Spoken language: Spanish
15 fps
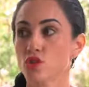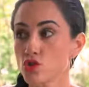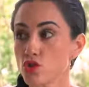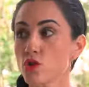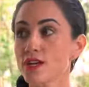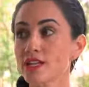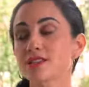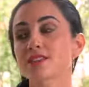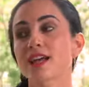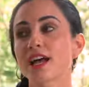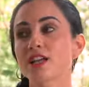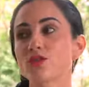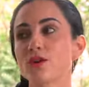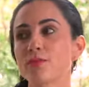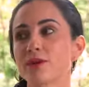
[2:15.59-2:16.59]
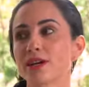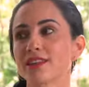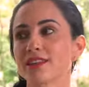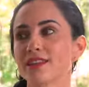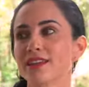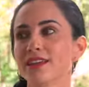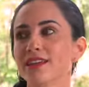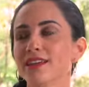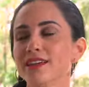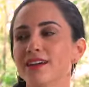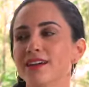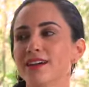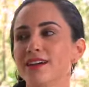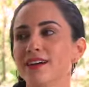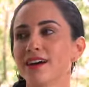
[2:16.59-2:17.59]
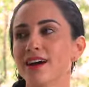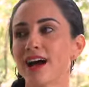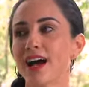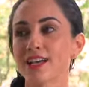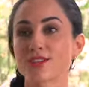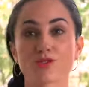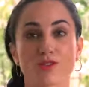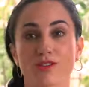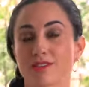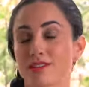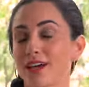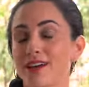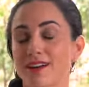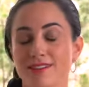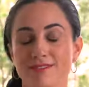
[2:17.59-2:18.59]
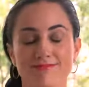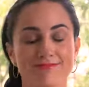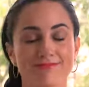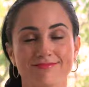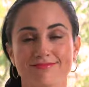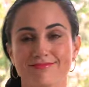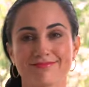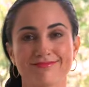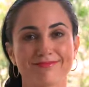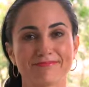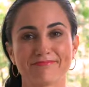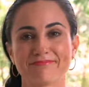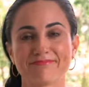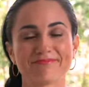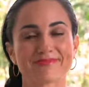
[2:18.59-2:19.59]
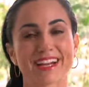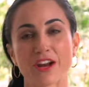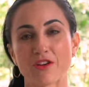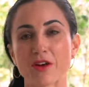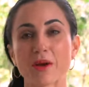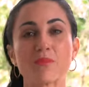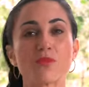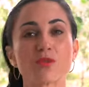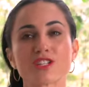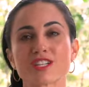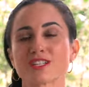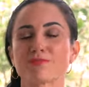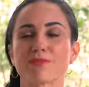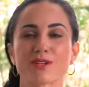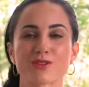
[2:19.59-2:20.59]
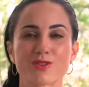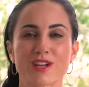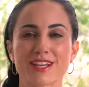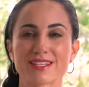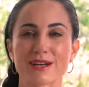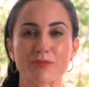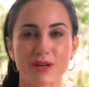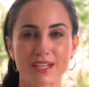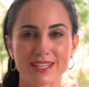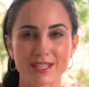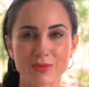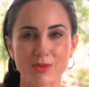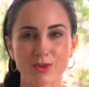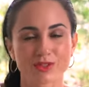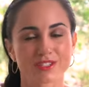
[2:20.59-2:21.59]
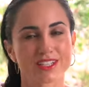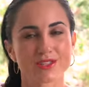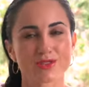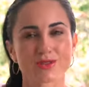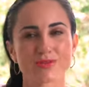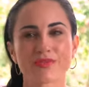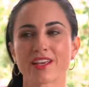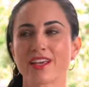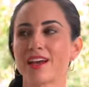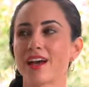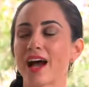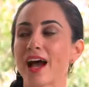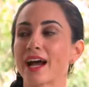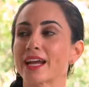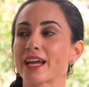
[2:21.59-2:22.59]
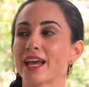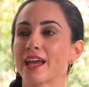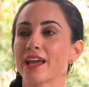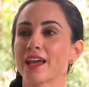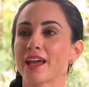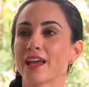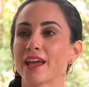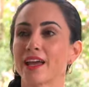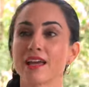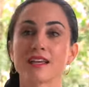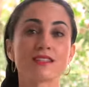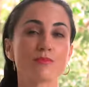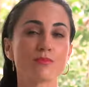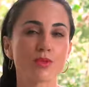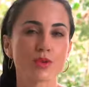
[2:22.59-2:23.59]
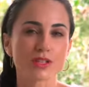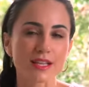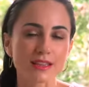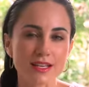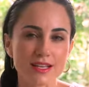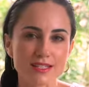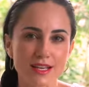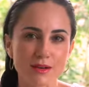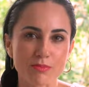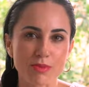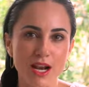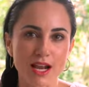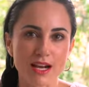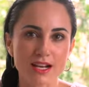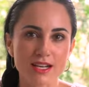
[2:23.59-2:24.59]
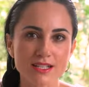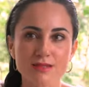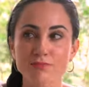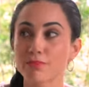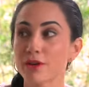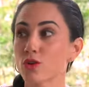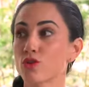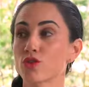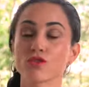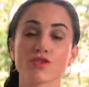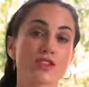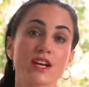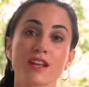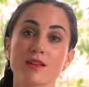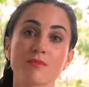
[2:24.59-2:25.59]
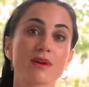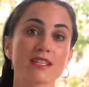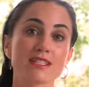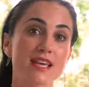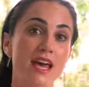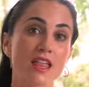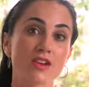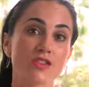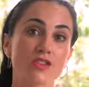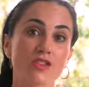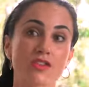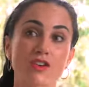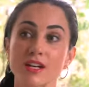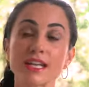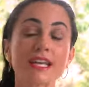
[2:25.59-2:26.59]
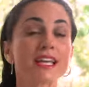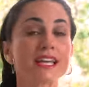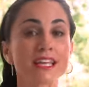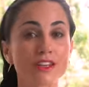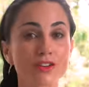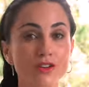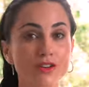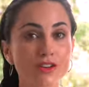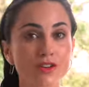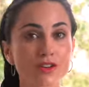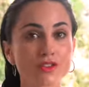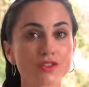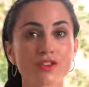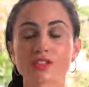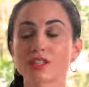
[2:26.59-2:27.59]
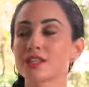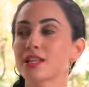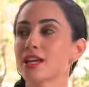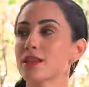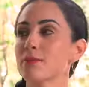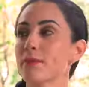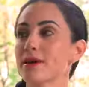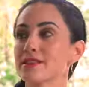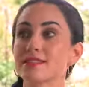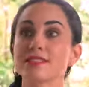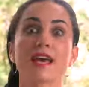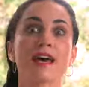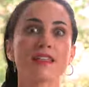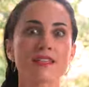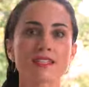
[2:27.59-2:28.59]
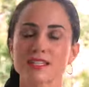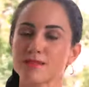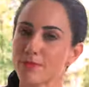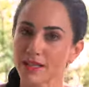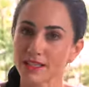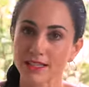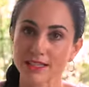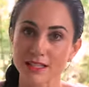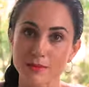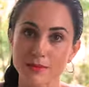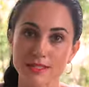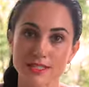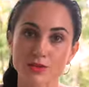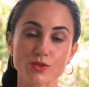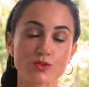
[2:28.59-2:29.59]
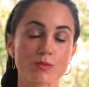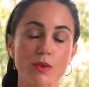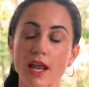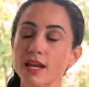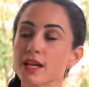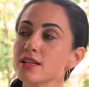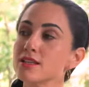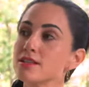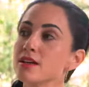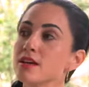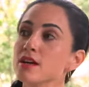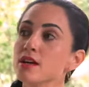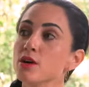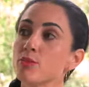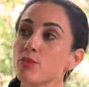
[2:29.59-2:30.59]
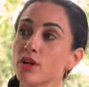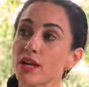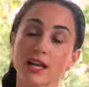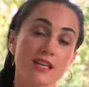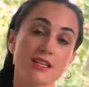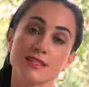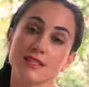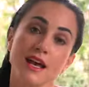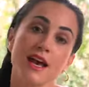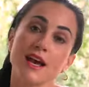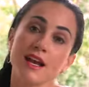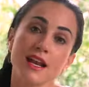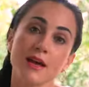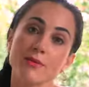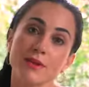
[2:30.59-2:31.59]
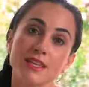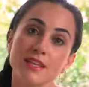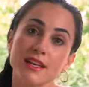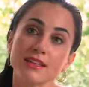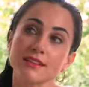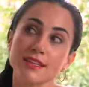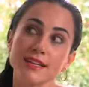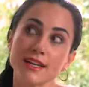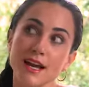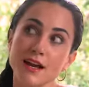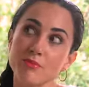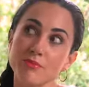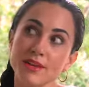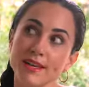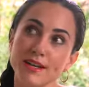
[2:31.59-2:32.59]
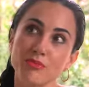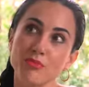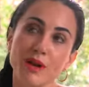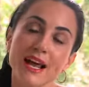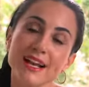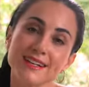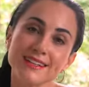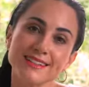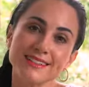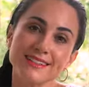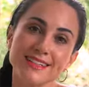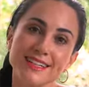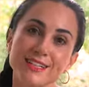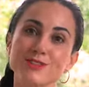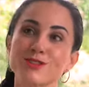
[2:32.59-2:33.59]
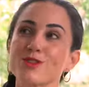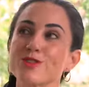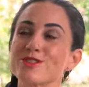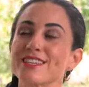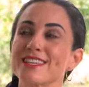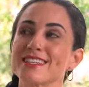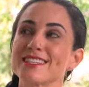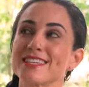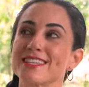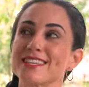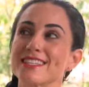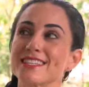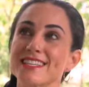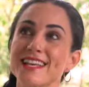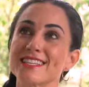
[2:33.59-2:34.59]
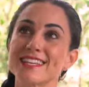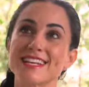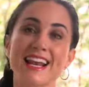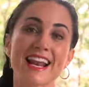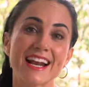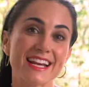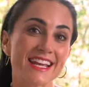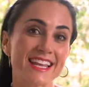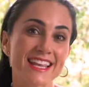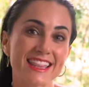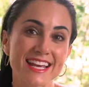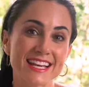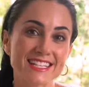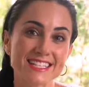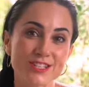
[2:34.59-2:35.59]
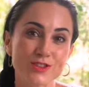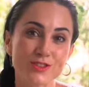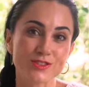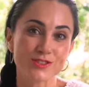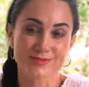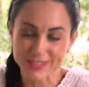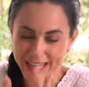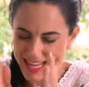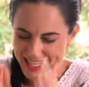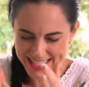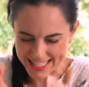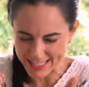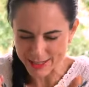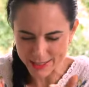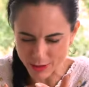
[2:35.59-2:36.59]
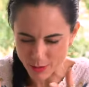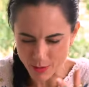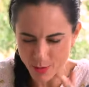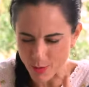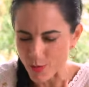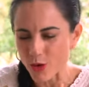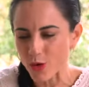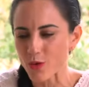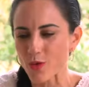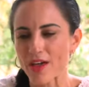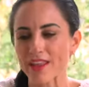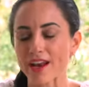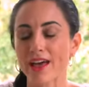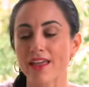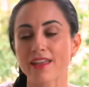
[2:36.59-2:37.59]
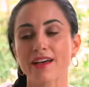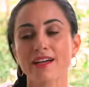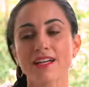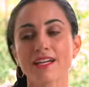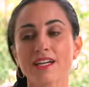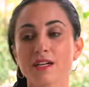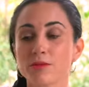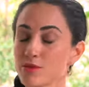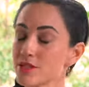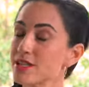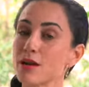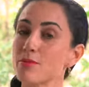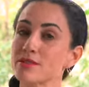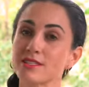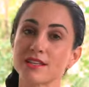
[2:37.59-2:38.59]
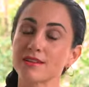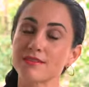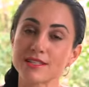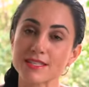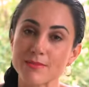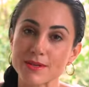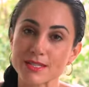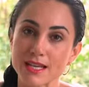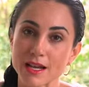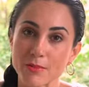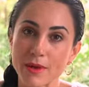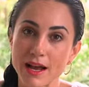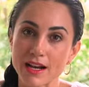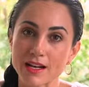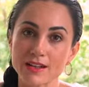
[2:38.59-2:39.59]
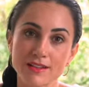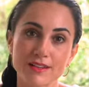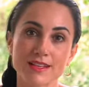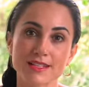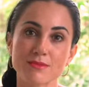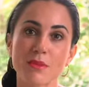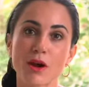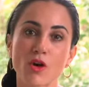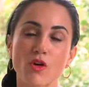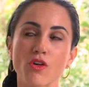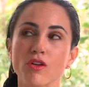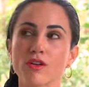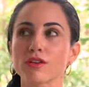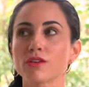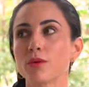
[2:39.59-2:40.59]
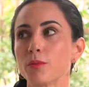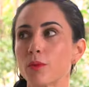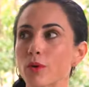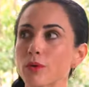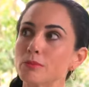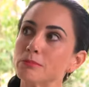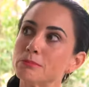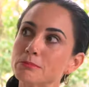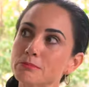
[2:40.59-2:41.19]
Yo este año aprendí a soltar, creo que muchas personas aprendimos eso, a que es importante hacer planes, pero no ser demasiado rígido o no tener demasiadas expectativas a tus planes, porque quizá la vida te cambie el plan y entonces si estás en la rigidez así como muy cuadrada, pues tal vez te la vas a pasar mal y es mejor como